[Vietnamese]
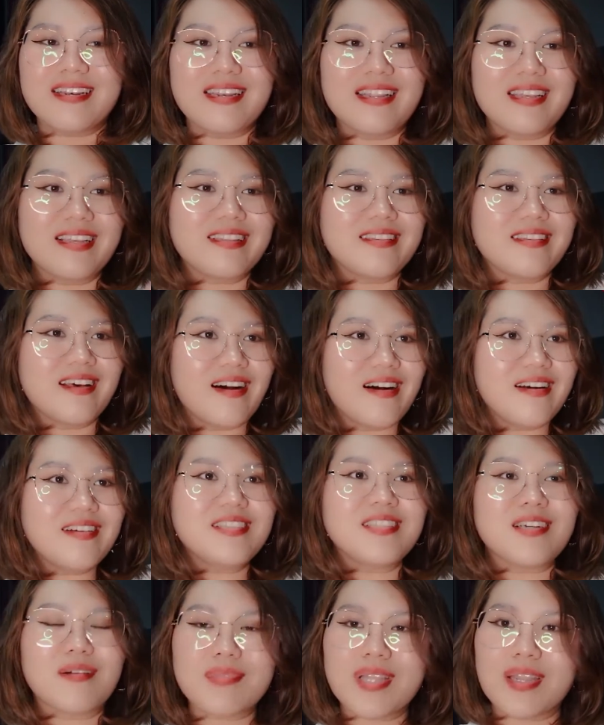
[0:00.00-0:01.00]
đi
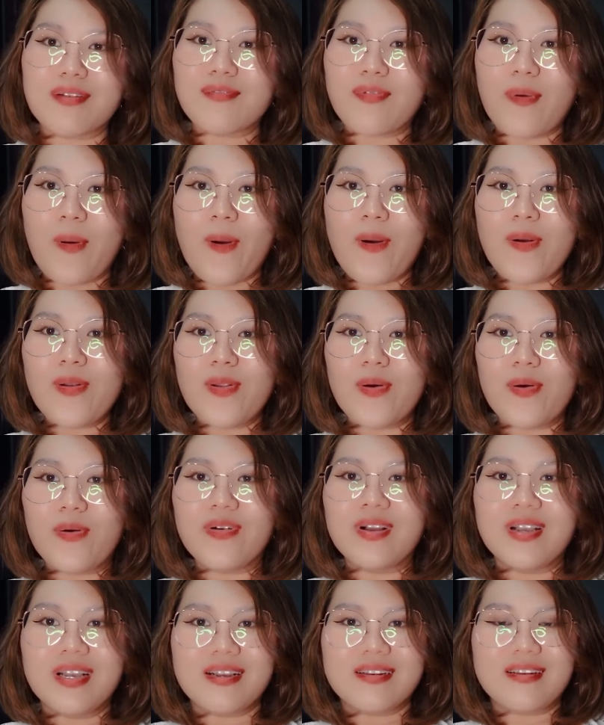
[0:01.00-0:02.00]
tới trong thành phố luôn.